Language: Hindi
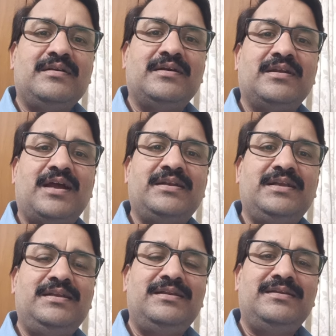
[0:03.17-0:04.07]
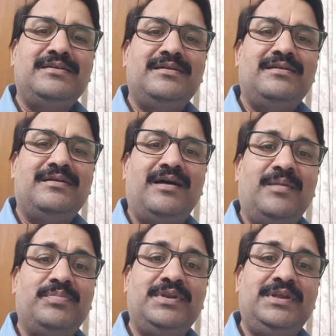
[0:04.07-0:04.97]
खर्राटे
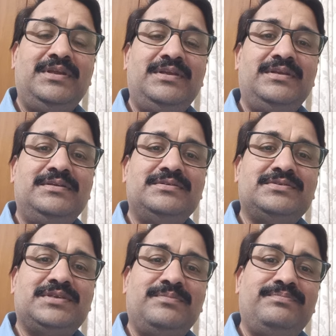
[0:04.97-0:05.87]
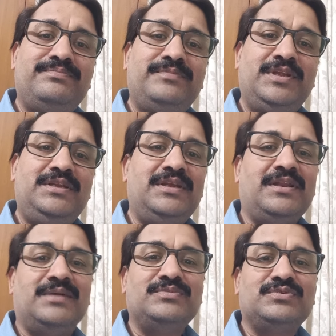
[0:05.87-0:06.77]
आपने सब ने ये
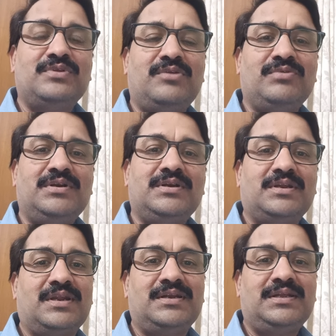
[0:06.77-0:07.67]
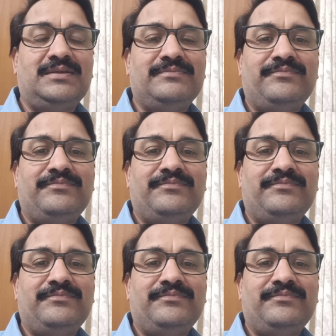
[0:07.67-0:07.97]
नाम सुना होगा खर्राटे